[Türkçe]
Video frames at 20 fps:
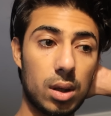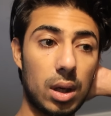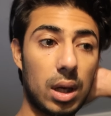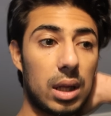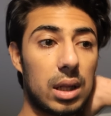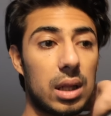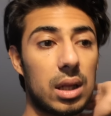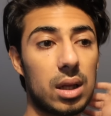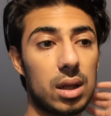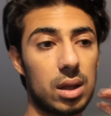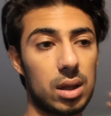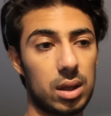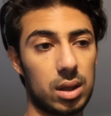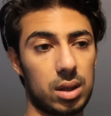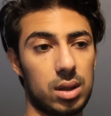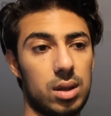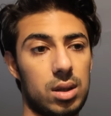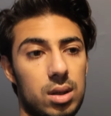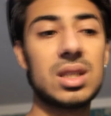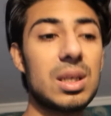Allah
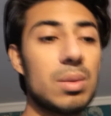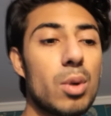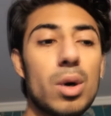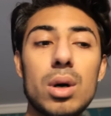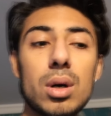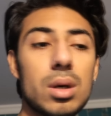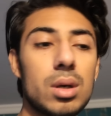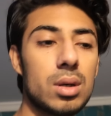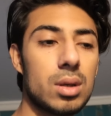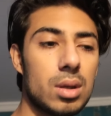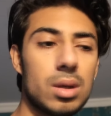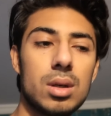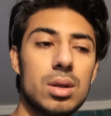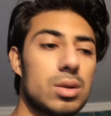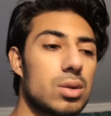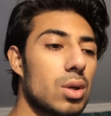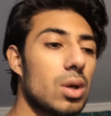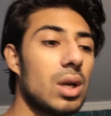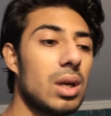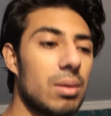Allah. Kim o?
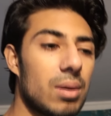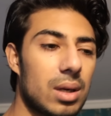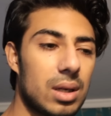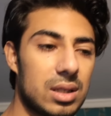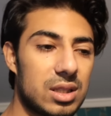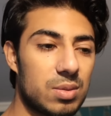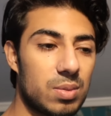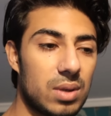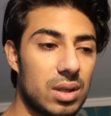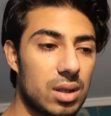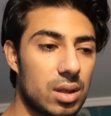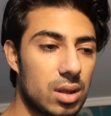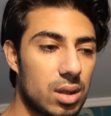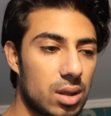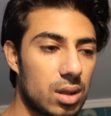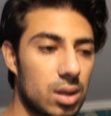Söyle bana ismini.